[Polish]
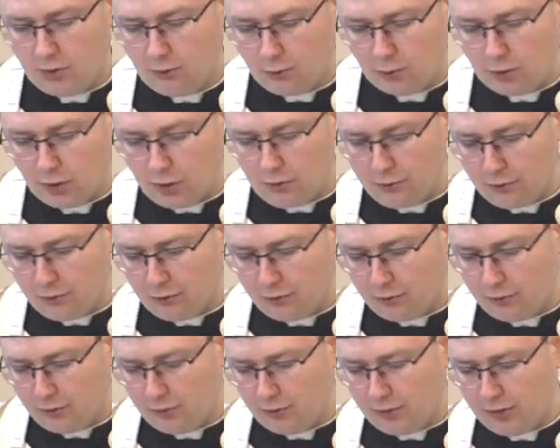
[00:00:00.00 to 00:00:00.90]
tą, ten
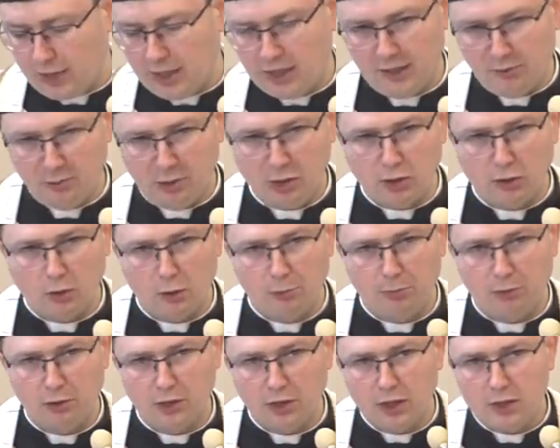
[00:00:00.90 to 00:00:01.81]
termin, to
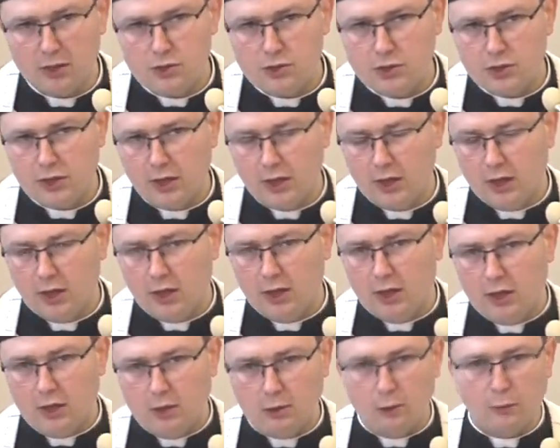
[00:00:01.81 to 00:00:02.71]
pojęcie
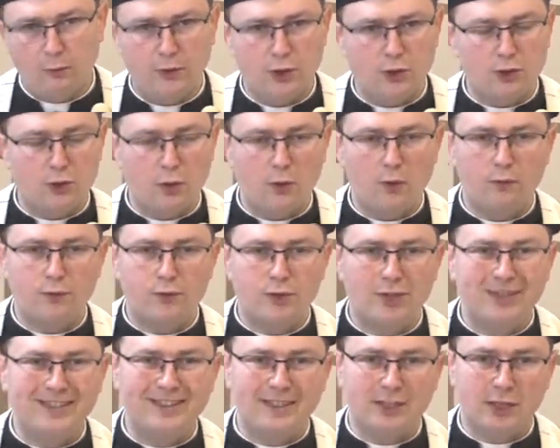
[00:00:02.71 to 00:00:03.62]
również do
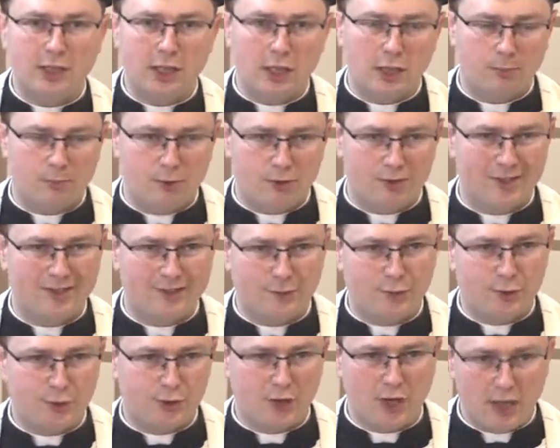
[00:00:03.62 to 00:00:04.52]
wszystkich
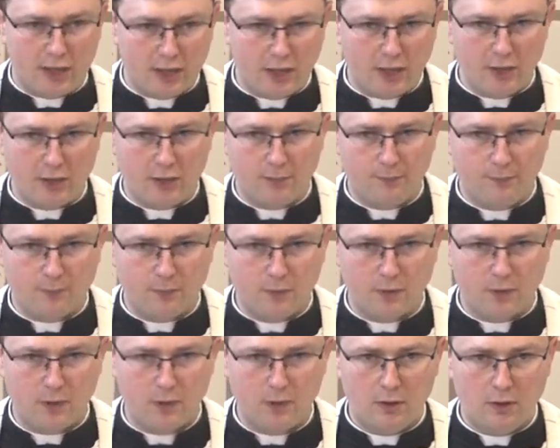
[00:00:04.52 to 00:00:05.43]
przyzwyczajeń,
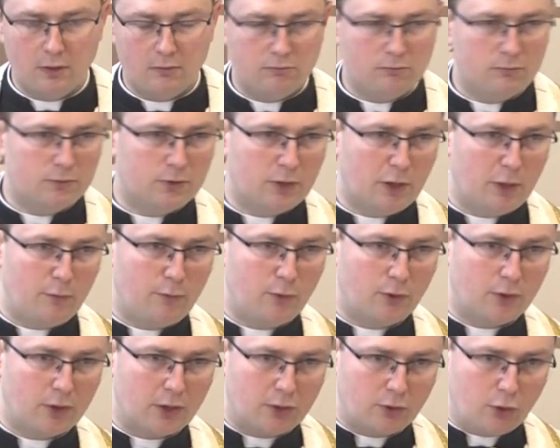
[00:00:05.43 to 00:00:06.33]

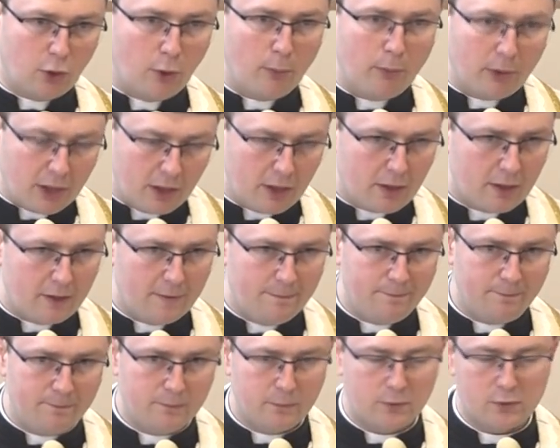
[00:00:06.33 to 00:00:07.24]
zarówno tych dobrych,
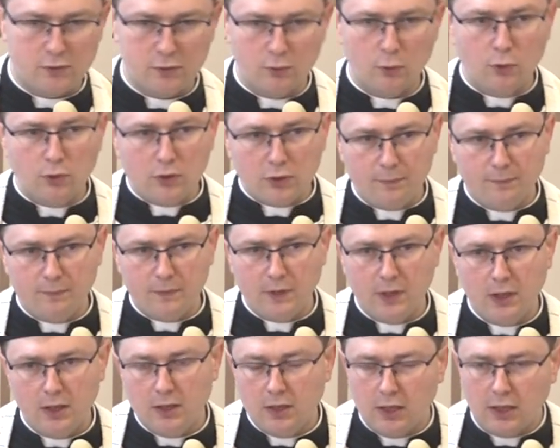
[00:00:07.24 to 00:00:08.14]
cnót,
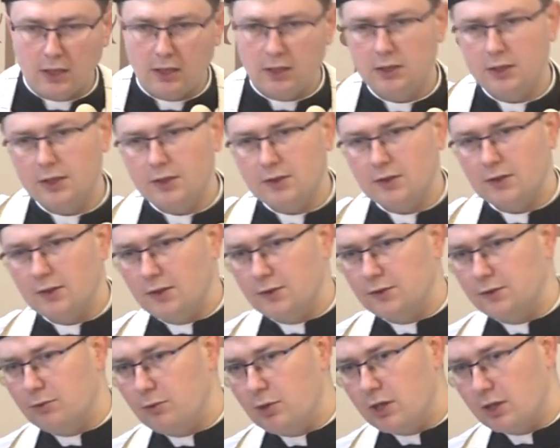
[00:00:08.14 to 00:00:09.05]
jak i tych
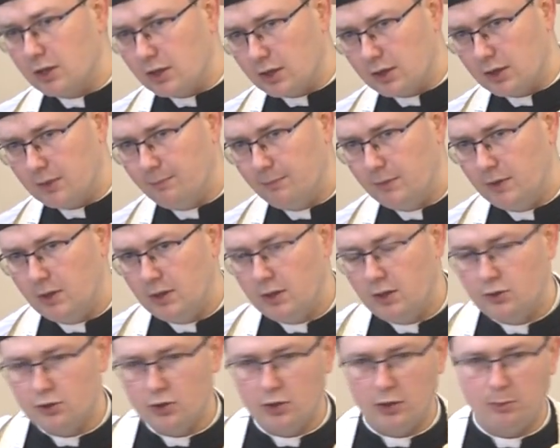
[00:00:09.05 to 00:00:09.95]
złych,
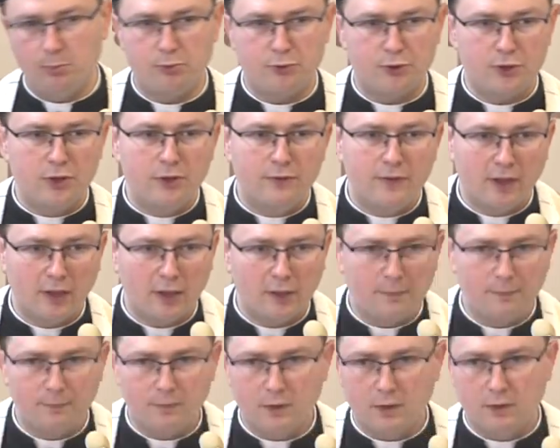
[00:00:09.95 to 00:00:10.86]
czyli przywar,
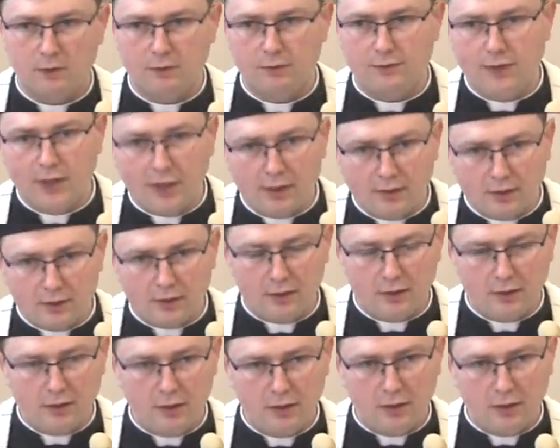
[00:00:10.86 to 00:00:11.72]
wad,